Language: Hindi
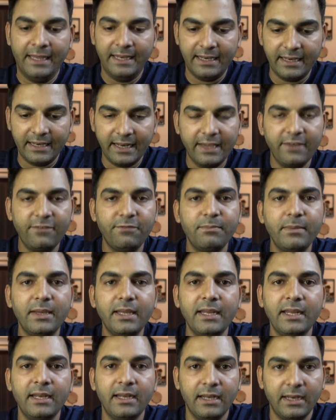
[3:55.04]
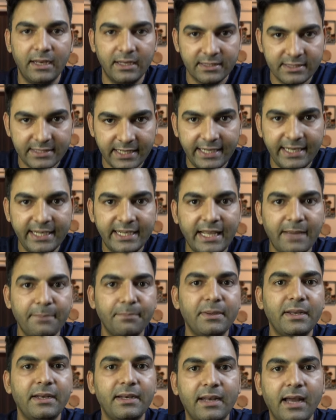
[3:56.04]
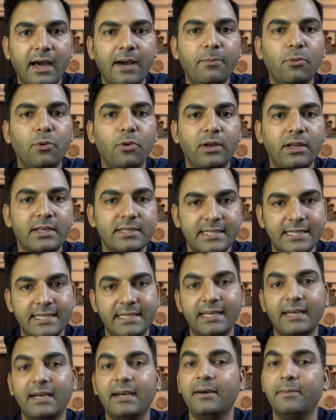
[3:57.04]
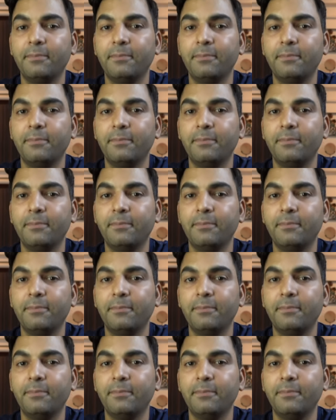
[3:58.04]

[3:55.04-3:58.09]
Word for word: लाइफ में सही टाइम पे ना बोलना सीखना